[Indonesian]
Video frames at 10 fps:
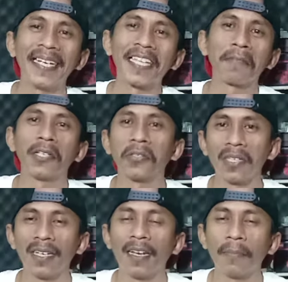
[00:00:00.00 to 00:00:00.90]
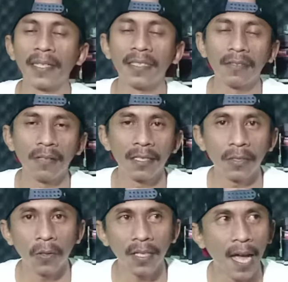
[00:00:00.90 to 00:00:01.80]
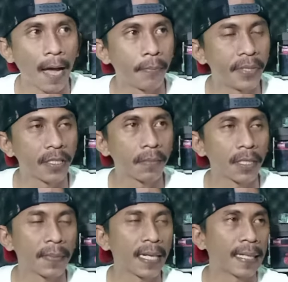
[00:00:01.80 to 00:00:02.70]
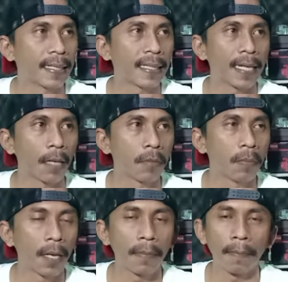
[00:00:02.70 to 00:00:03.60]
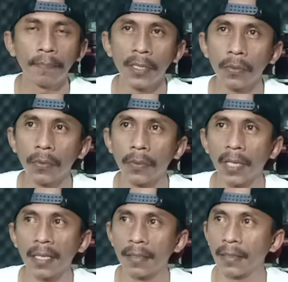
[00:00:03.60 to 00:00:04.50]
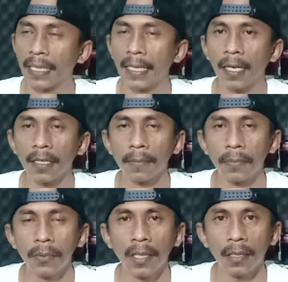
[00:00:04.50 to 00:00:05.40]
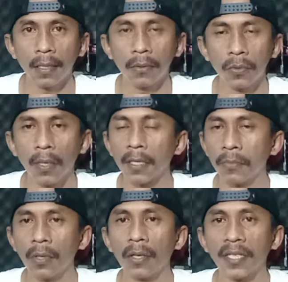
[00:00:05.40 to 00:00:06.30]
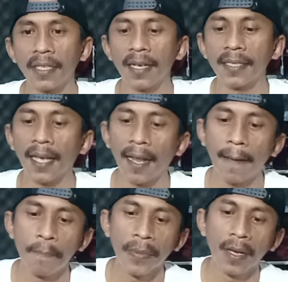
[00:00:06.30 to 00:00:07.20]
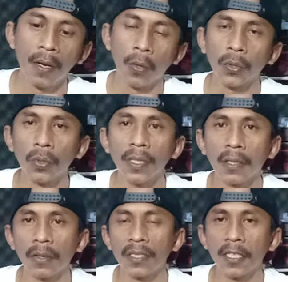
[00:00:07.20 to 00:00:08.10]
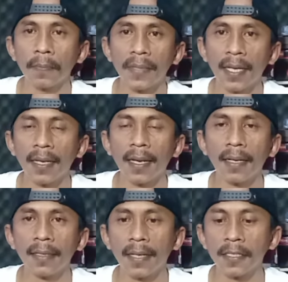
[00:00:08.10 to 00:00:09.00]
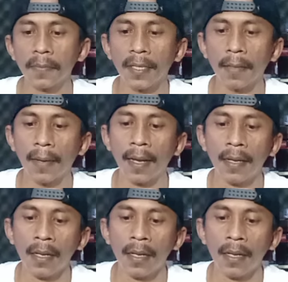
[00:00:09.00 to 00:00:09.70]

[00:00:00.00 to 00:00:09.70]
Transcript: Jadi termasuk di Daniel Pancing juga stoknya habis teman-teman hanya tinggal beberapa piece ukuran 3000 atau 2000 kalau saya tidak salah untuk Iroli Sepia yang generasi pertama.